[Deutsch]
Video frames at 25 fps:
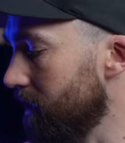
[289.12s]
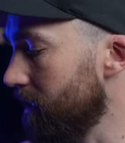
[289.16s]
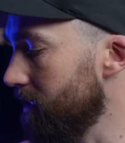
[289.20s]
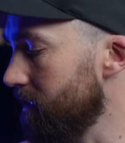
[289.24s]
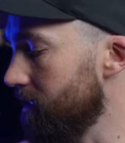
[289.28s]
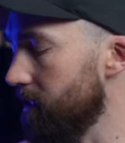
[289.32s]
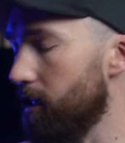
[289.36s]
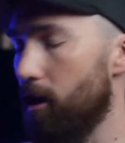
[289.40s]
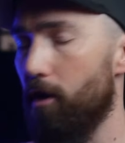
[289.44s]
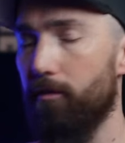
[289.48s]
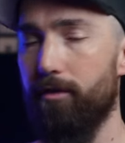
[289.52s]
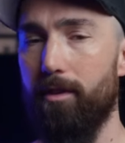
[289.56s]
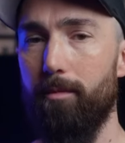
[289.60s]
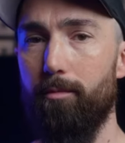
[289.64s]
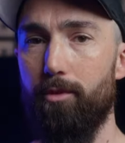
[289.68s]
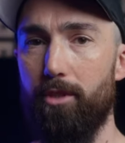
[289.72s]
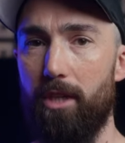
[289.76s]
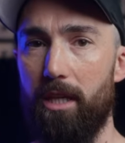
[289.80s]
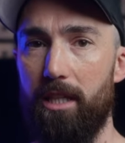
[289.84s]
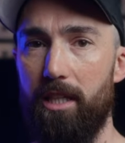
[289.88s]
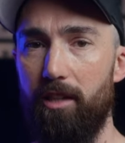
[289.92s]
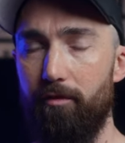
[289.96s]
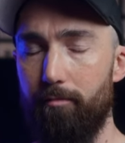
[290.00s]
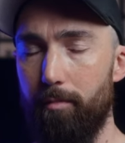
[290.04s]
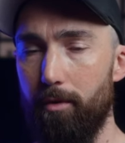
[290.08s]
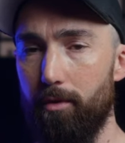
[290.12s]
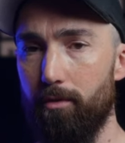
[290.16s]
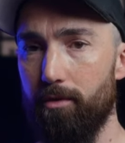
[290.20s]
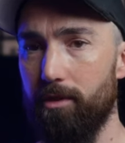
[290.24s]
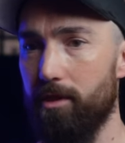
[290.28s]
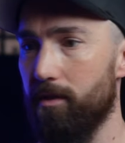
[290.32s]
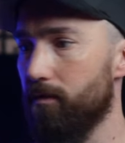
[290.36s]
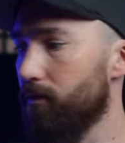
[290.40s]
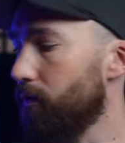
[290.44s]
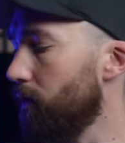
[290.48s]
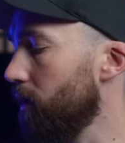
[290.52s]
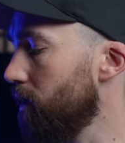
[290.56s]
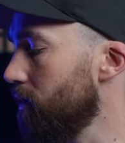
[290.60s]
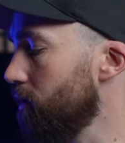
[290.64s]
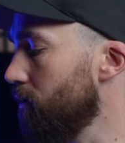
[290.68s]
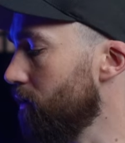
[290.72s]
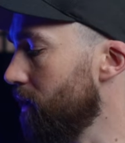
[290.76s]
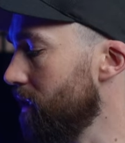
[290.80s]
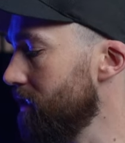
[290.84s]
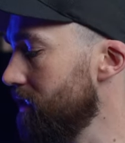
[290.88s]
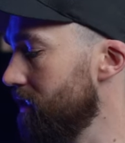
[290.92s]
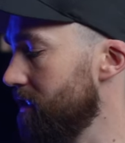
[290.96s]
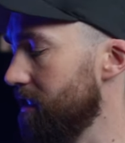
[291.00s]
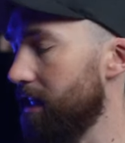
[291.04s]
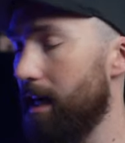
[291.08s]
Ganze auf dem Stativ benutzen wollen, du
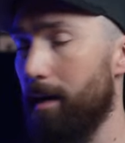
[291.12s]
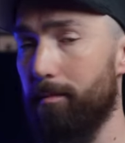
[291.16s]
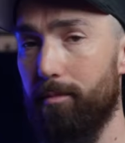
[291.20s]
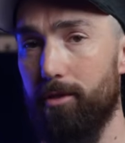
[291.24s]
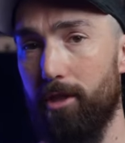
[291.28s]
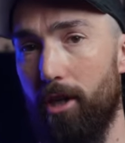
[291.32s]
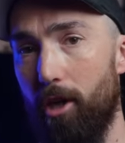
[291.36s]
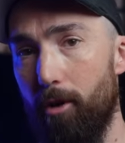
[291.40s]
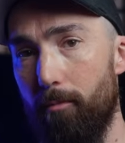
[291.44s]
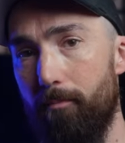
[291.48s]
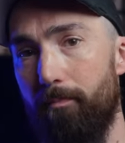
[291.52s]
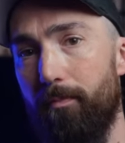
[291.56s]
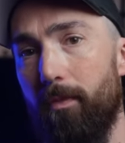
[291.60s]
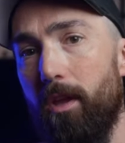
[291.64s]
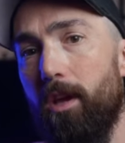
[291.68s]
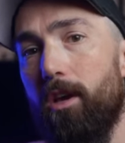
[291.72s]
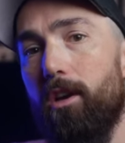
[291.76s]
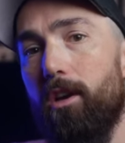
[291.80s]
kannst es abschrauben